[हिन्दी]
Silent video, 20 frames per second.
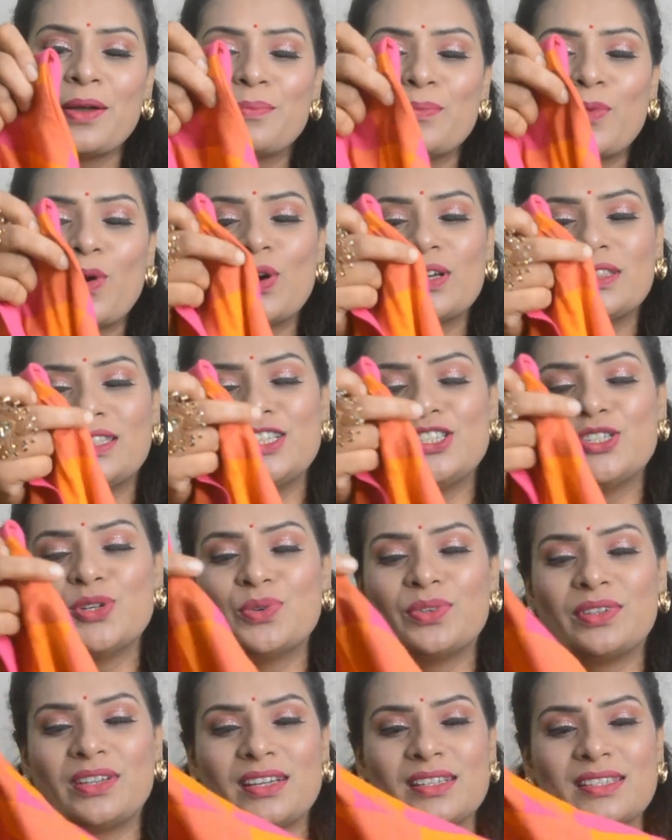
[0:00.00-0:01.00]
बहुत ही
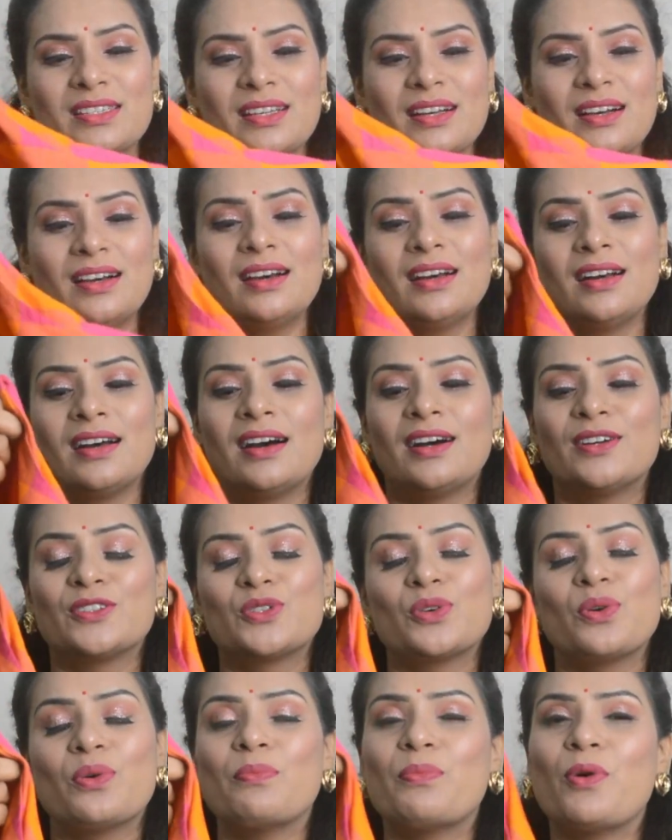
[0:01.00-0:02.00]
छोटा सा
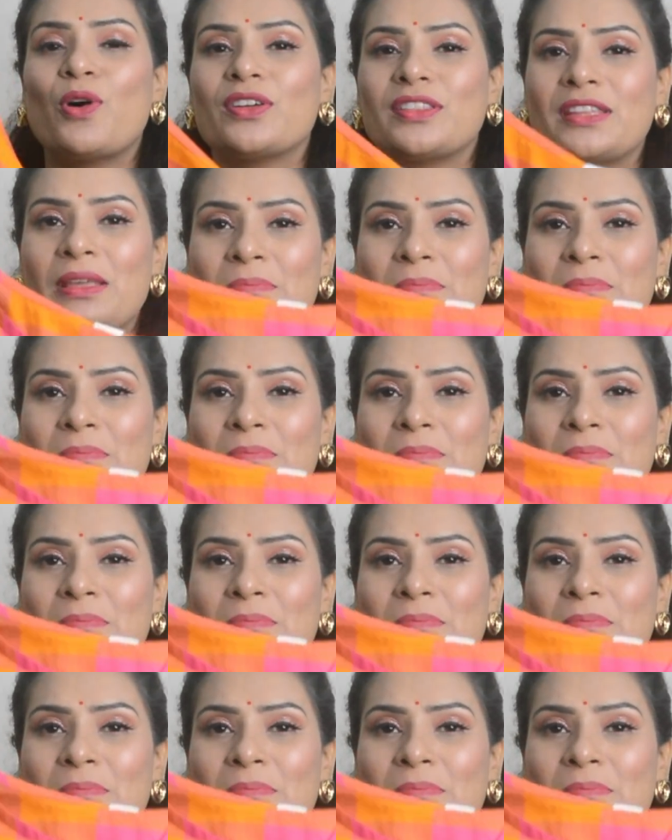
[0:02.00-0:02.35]
सो so, बहुत ही